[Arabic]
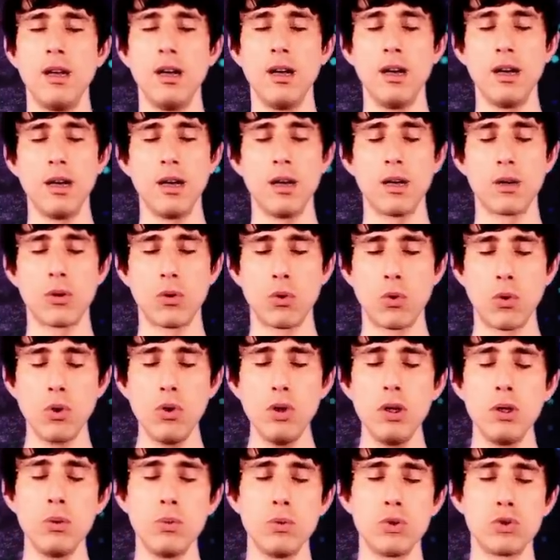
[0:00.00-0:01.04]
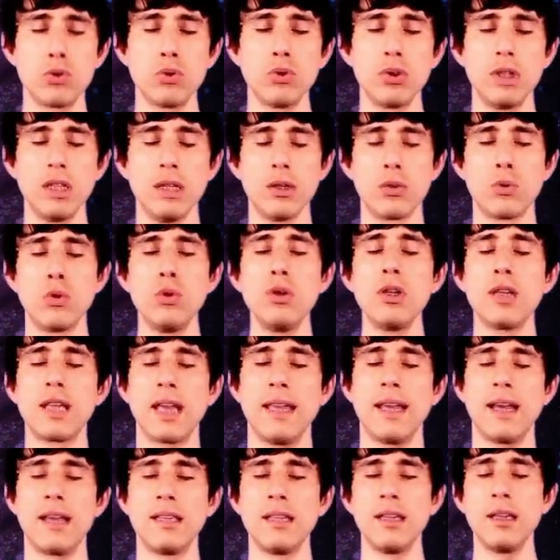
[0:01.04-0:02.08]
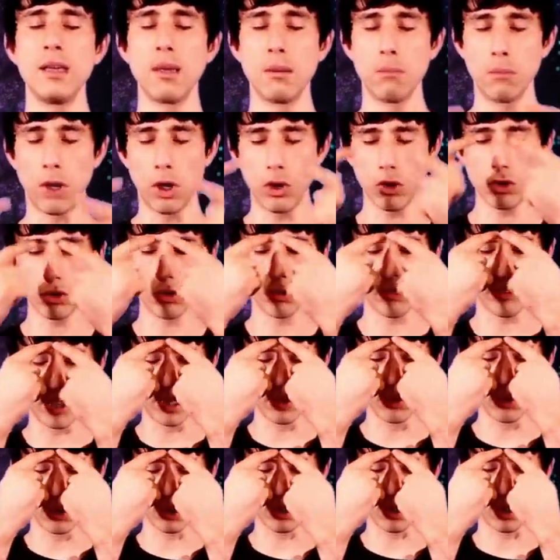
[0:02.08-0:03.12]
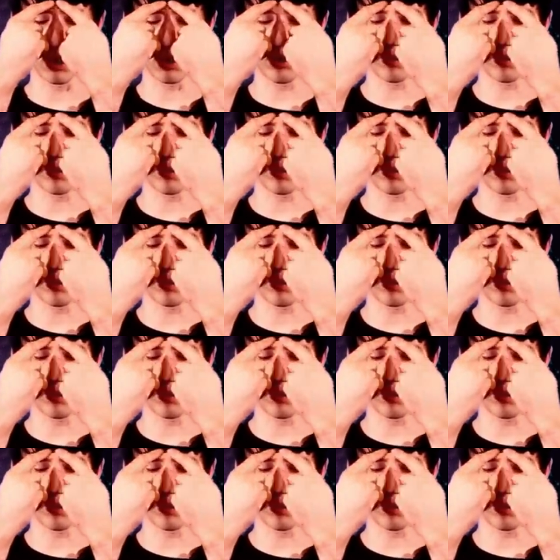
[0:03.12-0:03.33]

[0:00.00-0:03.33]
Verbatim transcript: آه كل وجودي كل كياني بحطه في هاي النقطه